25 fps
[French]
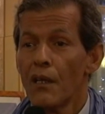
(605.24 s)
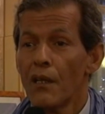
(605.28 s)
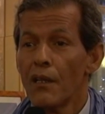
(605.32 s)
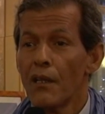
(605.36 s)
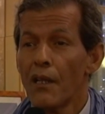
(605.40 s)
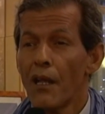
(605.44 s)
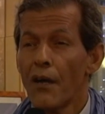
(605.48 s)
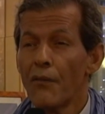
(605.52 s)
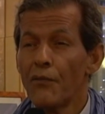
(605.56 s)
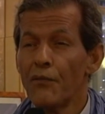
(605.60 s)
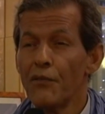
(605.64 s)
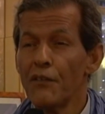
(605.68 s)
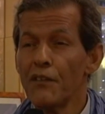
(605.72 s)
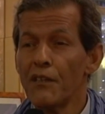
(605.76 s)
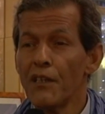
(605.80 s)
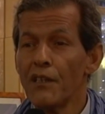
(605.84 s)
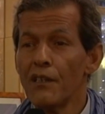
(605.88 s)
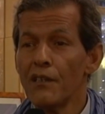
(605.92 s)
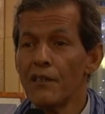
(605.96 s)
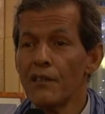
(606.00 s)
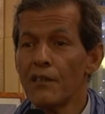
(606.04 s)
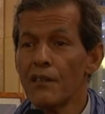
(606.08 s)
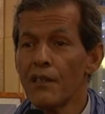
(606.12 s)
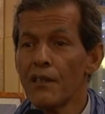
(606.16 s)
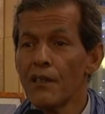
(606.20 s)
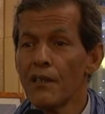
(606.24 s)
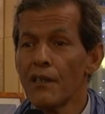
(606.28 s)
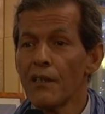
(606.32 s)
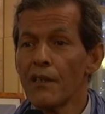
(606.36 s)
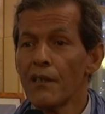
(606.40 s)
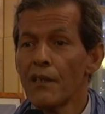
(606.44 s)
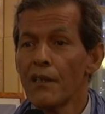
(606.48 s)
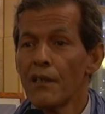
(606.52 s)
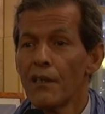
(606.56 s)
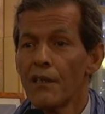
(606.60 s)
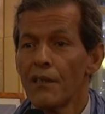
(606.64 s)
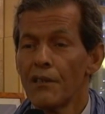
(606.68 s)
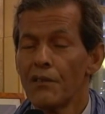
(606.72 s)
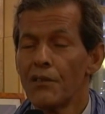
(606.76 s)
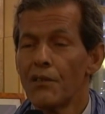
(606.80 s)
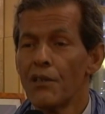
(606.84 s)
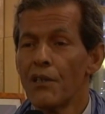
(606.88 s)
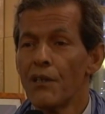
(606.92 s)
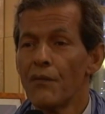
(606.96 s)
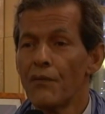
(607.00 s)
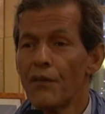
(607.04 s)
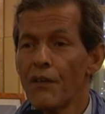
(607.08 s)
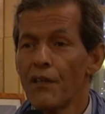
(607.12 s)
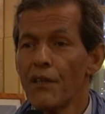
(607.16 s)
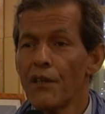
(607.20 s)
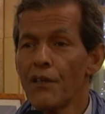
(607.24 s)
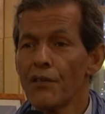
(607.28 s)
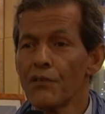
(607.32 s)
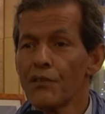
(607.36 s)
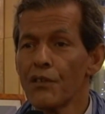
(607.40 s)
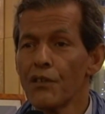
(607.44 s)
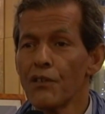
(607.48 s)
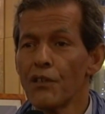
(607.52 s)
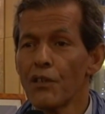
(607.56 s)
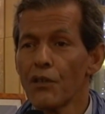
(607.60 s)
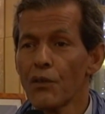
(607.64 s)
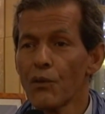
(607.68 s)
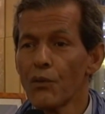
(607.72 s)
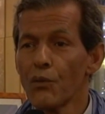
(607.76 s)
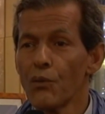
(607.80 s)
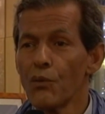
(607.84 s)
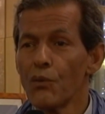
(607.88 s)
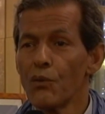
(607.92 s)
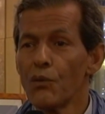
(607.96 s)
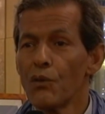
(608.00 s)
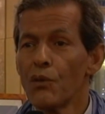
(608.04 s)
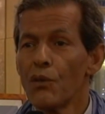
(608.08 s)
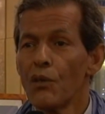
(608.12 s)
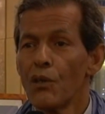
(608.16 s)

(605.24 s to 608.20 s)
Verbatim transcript: la fidélité des veillants généraux,